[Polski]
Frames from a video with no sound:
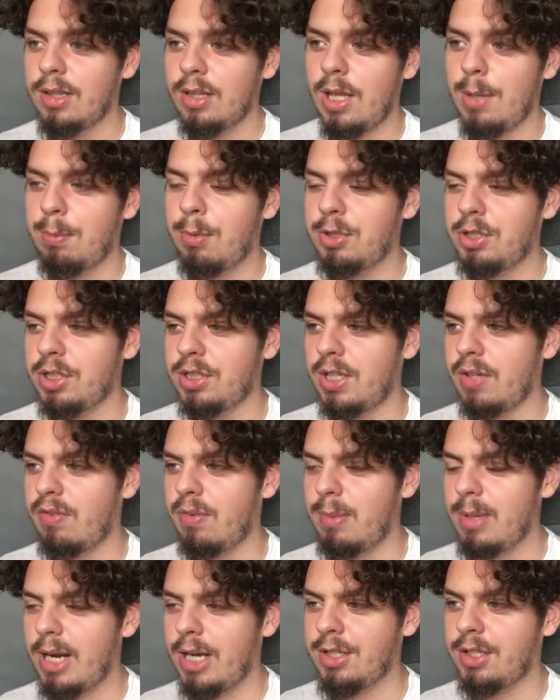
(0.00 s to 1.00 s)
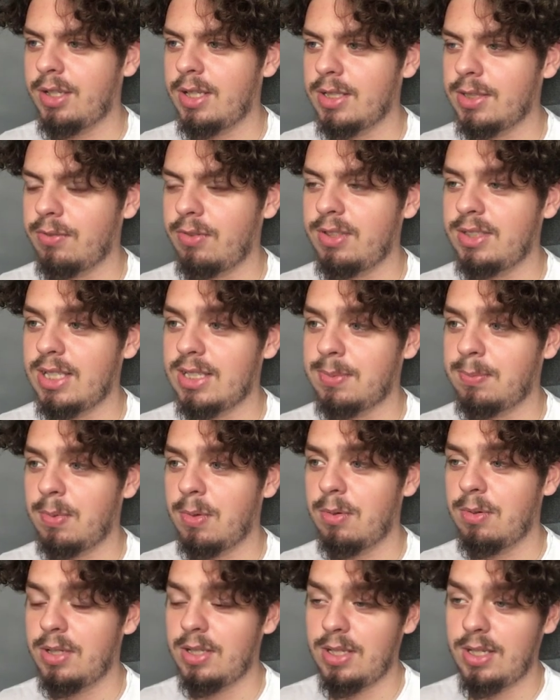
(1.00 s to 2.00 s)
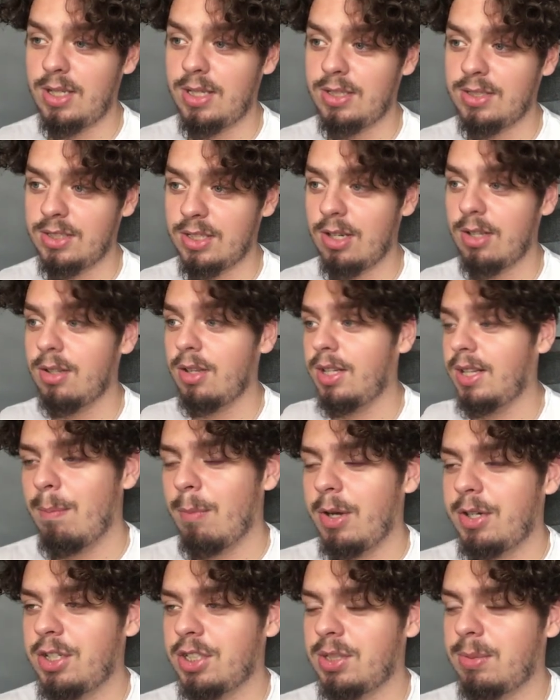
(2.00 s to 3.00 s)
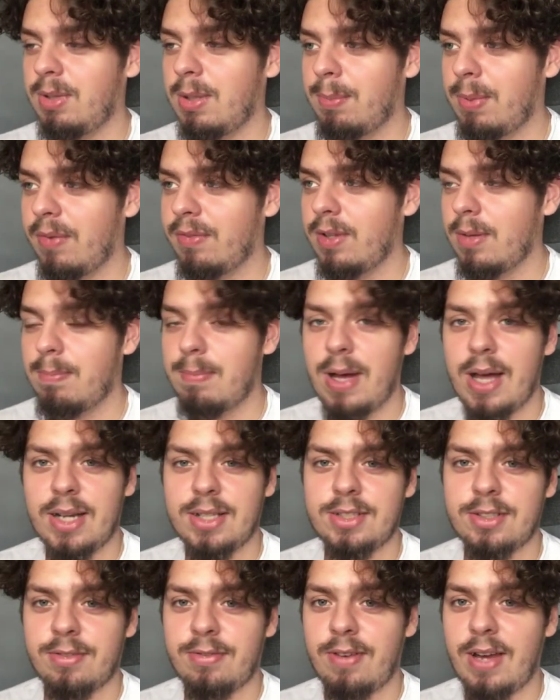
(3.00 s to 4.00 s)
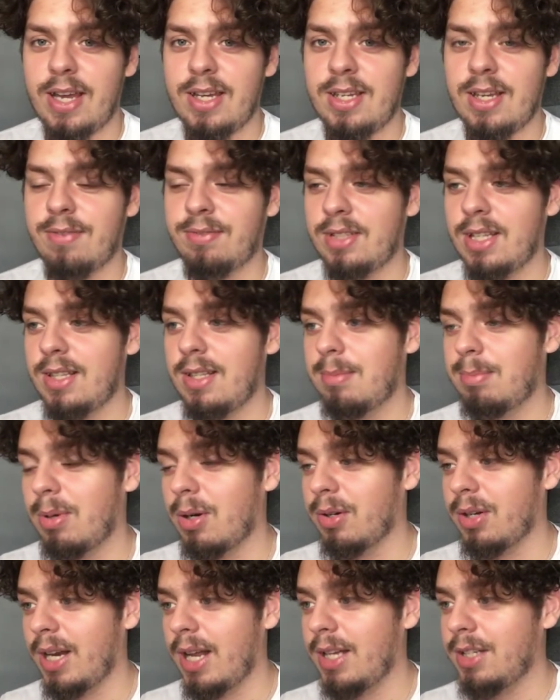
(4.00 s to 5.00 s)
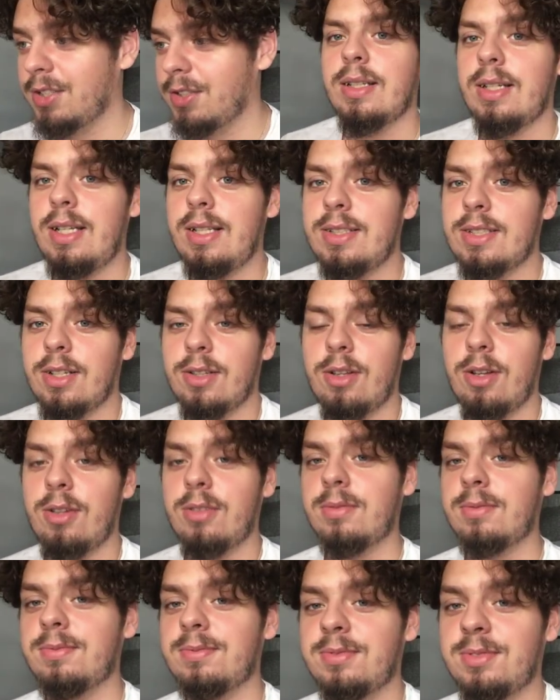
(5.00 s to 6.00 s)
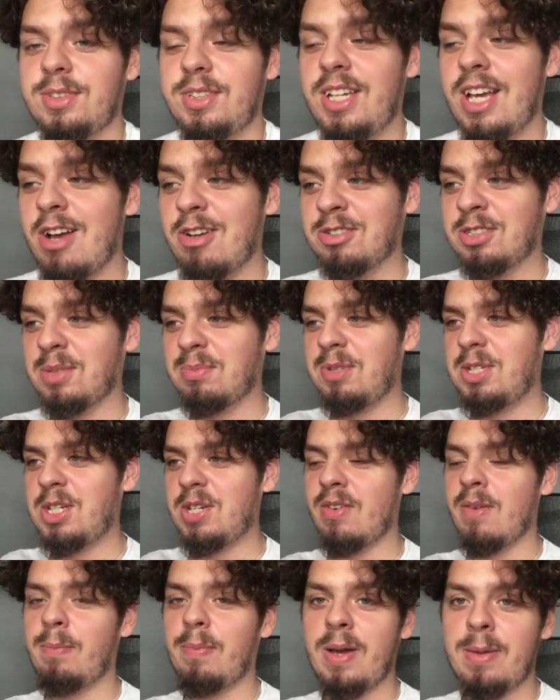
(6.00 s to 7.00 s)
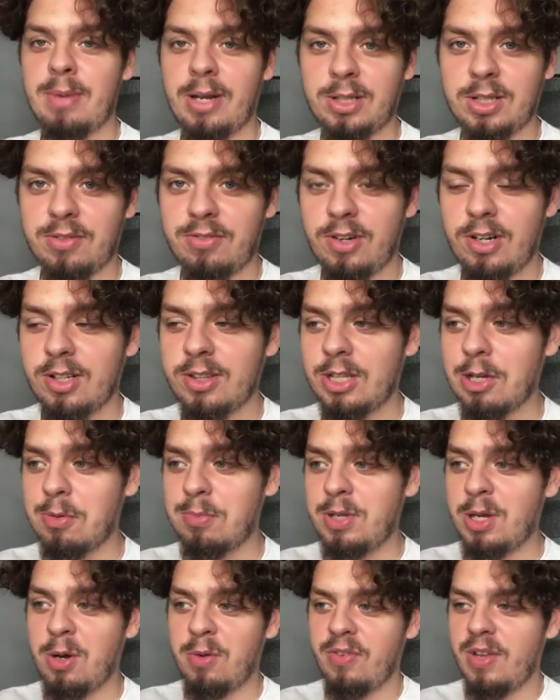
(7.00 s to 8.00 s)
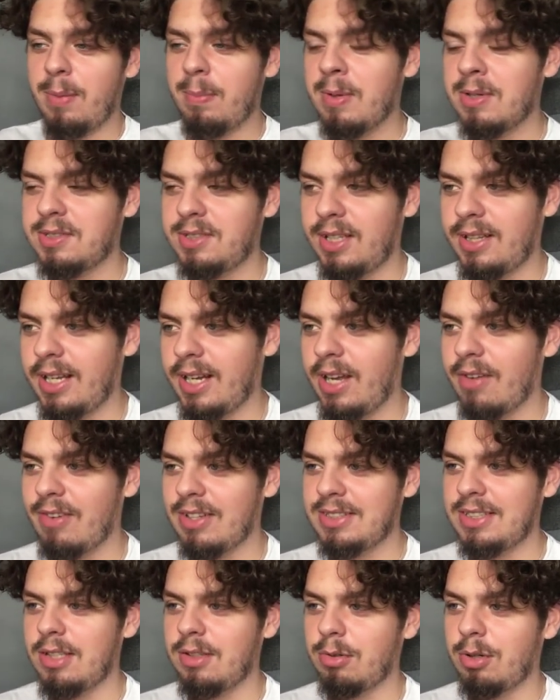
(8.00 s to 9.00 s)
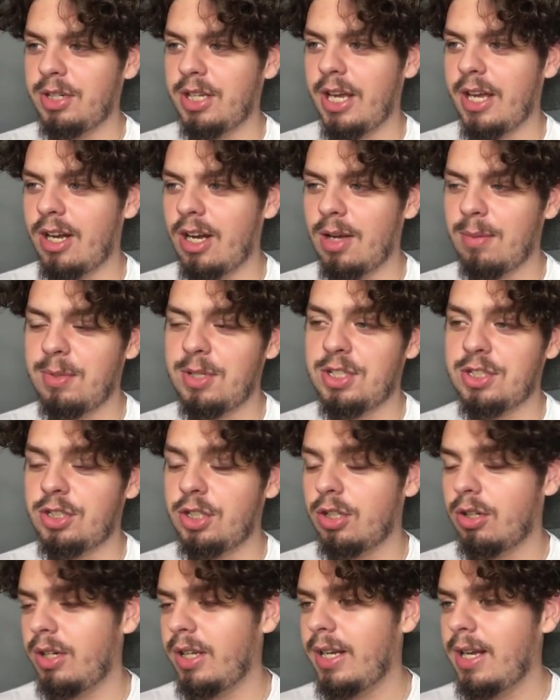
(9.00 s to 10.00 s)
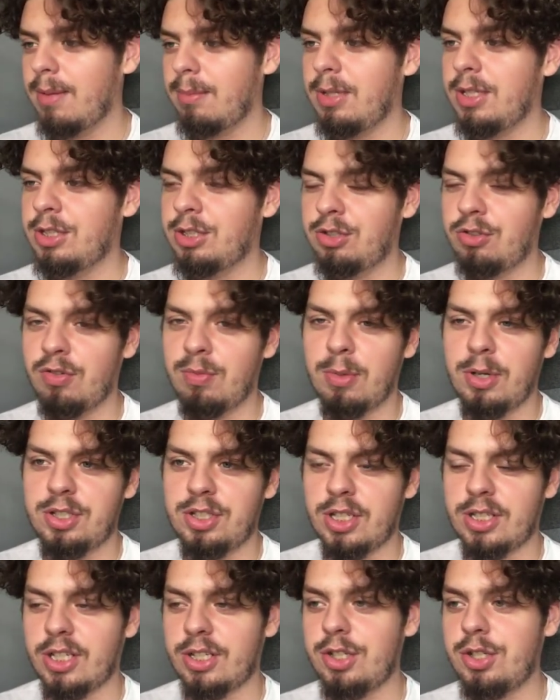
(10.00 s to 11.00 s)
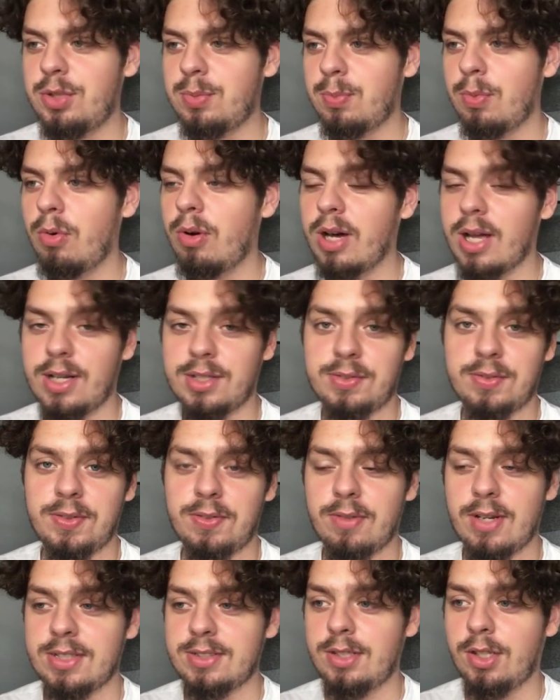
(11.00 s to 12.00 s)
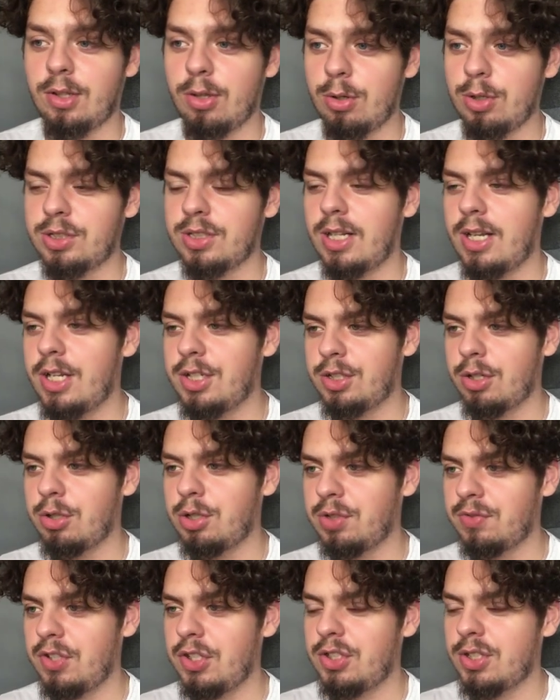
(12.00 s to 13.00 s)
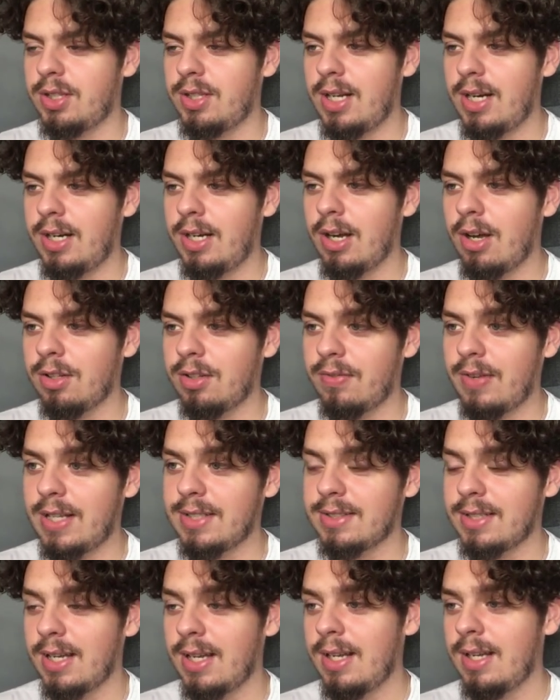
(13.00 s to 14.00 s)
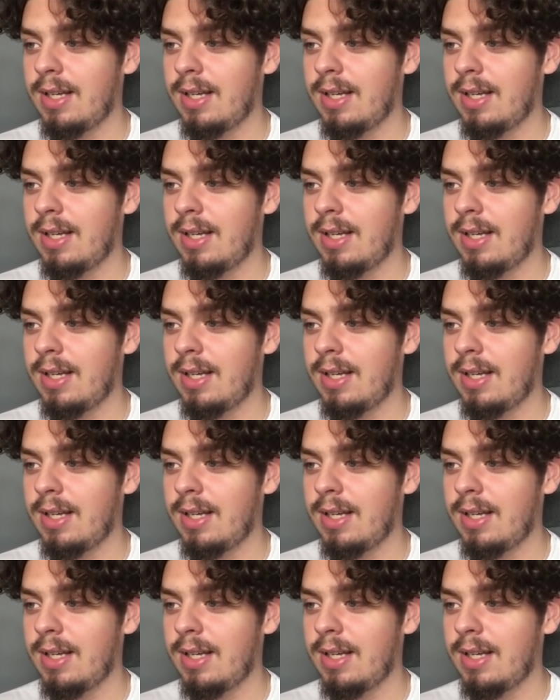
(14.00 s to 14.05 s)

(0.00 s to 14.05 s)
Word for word: No i później sobie wybieracie ten swój zespół i co? No i możecie sobie naprawdę bardzo fajnie wtedy pograć. I co? No, ja osobiście Wam powiem, jak to wygląda u mnie. Uwielbiam sobie takie własne turnieje robić. Czy to Ligę Mistrzów, możecie mieć jakiś puchar swój własny, to już zależy oczywiście tylko od Was.